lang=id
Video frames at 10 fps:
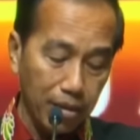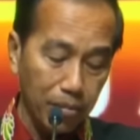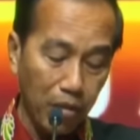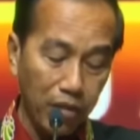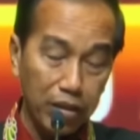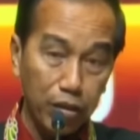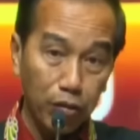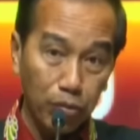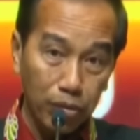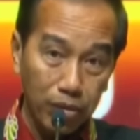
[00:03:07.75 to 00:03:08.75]

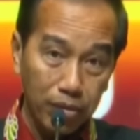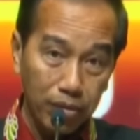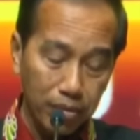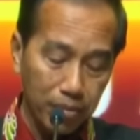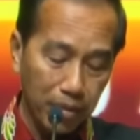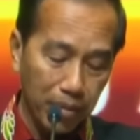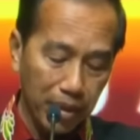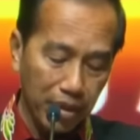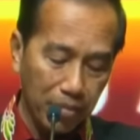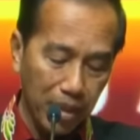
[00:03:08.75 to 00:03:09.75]
Bawaslu,
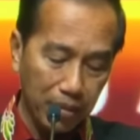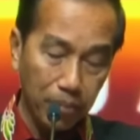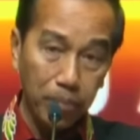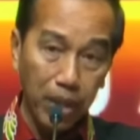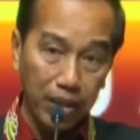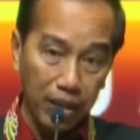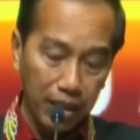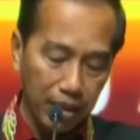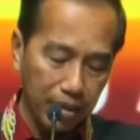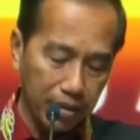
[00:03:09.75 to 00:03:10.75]
Bapak Rahmat
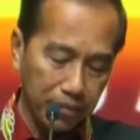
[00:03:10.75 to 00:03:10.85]
Bagia,